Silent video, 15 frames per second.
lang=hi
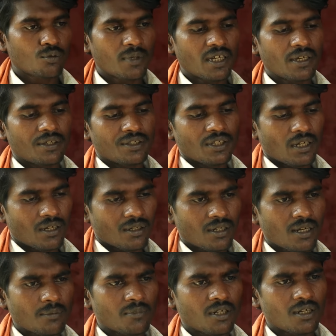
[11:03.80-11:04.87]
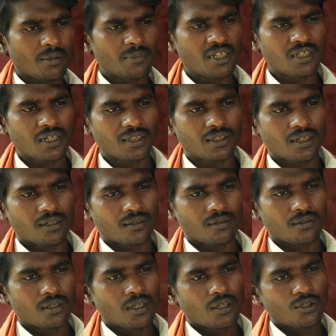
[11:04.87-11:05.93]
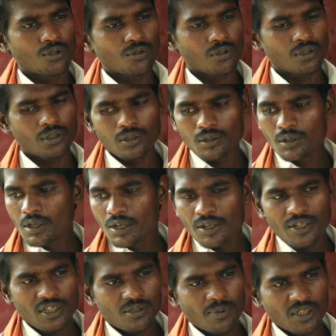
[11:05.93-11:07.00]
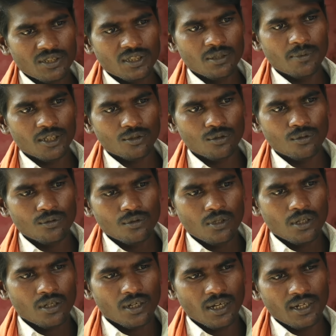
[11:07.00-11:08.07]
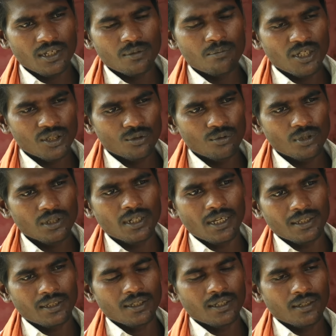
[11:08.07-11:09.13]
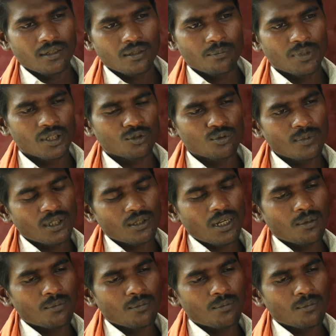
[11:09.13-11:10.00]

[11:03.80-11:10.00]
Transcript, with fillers: तुम्हें तो यहाँ काम कहाँ मिल जाता क्योंकि इस बस्ती में तो गरीब मजदूर ही रहते हैं फिर तुम्हें